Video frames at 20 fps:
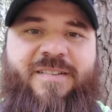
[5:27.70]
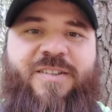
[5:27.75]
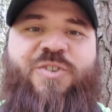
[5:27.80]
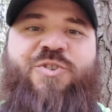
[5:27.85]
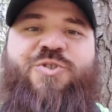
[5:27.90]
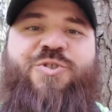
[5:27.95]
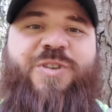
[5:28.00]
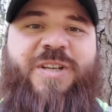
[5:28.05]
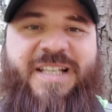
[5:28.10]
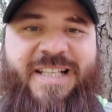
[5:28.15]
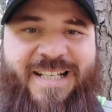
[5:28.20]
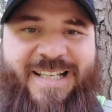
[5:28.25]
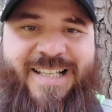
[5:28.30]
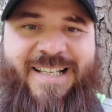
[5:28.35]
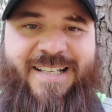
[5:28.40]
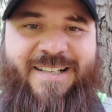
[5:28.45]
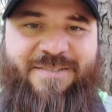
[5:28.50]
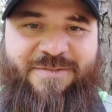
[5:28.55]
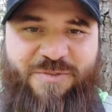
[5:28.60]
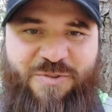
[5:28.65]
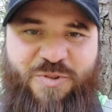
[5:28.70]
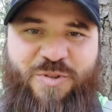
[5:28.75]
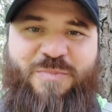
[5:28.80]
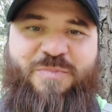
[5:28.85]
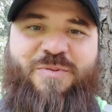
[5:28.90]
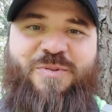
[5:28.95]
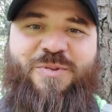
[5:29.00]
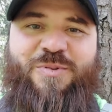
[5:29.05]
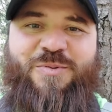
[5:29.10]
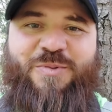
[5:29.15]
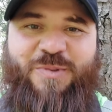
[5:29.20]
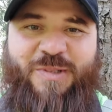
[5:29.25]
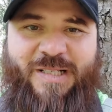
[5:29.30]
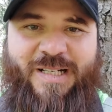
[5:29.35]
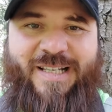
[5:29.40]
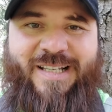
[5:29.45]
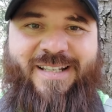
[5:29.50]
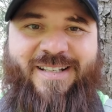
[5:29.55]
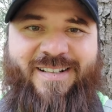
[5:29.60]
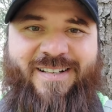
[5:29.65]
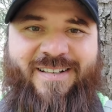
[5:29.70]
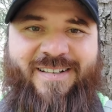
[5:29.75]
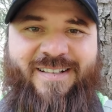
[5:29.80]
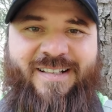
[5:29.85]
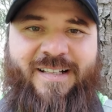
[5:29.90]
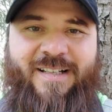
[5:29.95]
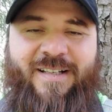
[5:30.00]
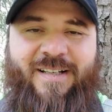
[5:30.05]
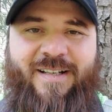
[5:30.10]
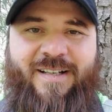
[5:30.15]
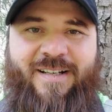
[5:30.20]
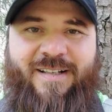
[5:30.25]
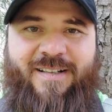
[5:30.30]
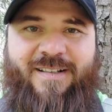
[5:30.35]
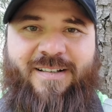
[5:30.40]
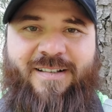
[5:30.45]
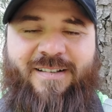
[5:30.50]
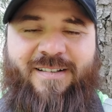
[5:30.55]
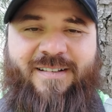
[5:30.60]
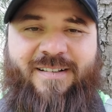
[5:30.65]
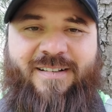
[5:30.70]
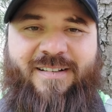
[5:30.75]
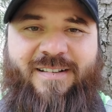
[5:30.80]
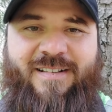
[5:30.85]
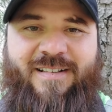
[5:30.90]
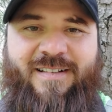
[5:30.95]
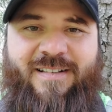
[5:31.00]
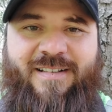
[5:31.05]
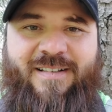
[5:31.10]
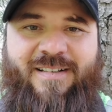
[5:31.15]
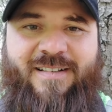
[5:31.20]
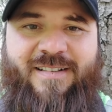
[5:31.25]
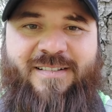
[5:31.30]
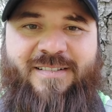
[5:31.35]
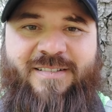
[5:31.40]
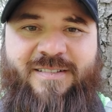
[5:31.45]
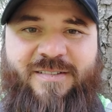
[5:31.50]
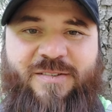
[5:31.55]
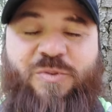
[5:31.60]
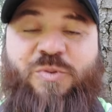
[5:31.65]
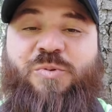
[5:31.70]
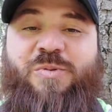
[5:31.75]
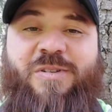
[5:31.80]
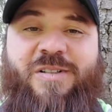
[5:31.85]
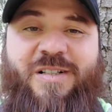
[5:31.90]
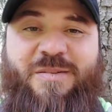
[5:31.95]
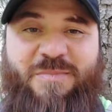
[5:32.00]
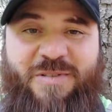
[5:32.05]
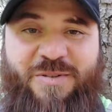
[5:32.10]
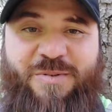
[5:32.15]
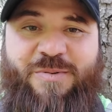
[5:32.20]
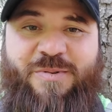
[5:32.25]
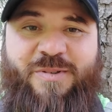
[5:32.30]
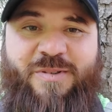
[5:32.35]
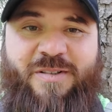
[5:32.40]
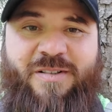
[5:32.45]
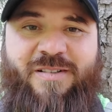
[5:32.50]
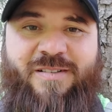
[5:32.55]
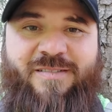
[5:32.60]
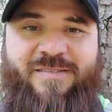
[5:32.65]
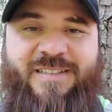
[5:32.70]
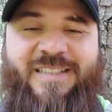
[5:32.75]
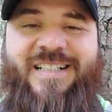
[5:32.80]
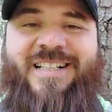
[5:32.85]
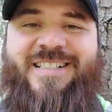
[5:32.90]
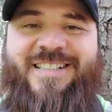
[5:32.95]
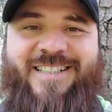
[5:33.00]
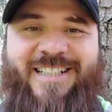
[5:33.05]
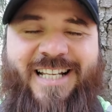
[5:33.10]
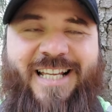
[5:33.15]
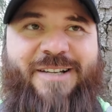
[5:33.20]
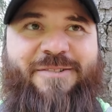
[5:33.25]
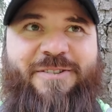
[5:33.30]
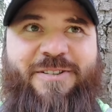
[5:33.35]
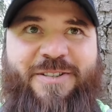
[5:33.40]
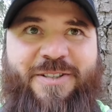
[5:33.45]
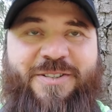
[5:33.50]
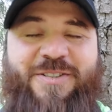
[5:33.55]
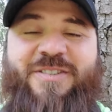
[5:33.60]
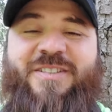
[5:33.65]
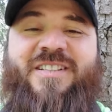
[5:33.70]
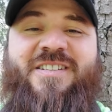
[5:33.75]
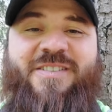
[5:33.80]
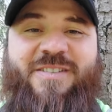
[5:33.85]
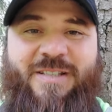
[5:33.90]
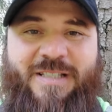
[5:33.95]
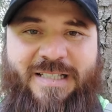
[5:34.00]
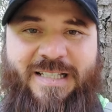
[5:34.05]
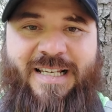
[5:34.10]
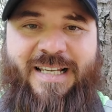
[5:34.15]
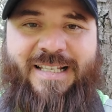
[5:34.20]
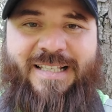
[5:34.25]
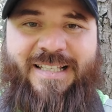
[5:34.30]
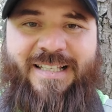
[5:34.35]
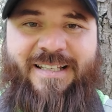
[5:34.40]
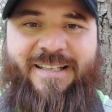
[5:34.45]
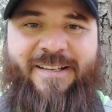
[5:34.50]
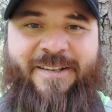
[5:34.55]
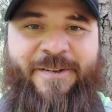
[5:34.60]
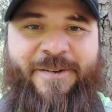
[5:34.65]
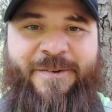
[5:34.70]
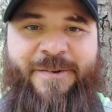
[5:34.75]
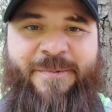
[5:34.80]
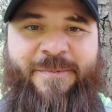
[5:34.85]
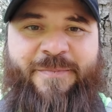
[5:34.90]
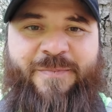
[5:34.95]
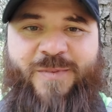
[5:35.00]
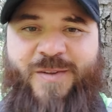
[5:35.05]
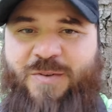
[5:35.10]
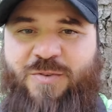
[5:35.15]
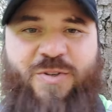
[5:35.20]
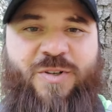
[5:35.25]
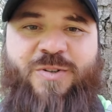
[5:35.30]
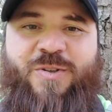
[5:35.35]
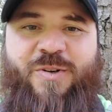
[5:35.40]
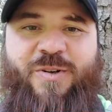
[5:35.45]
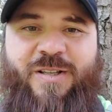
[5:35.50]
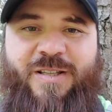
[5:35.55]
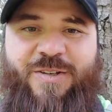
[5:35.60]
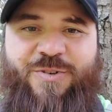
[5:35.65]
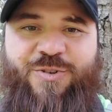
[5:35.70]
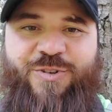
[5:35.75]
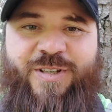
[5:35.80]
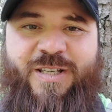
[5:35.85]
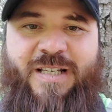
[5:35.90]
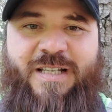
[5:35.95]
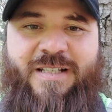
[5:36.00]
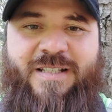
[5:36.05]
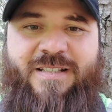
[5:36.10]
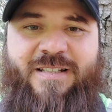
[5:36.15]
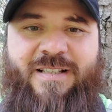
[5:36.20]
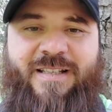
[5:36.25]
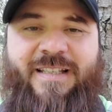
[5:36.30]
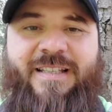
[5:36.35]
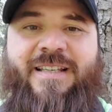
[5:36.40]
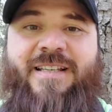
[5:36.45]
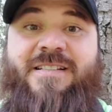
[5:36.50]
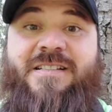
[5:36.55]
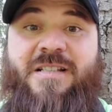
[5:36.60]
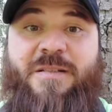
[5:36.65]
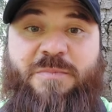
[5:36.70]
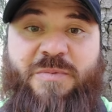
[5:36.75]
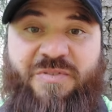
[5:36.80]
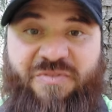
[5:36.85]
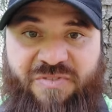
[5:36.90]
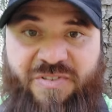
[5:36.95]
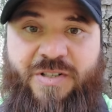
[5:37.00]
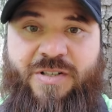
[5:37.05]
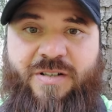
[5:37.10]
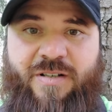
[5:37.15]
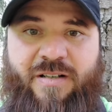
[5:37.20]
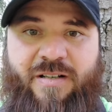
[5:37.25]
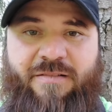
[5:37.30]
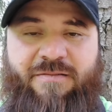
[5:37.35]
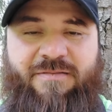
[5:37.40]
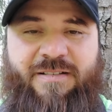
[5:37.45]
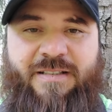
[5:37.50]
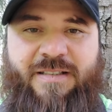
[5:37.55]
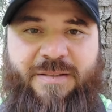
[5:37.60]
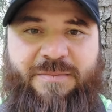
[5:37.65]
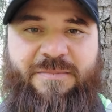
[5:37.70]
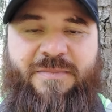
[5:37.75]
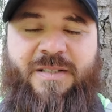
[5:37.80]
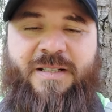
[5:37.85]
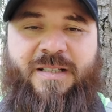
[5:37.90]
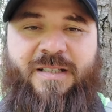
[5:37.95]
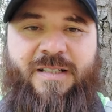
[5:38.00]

Ичкерия, все будет Украина. Духа э, мадух, не расстраивайтесь, низкий сайте, Все только начинается. И если мы выжили в этом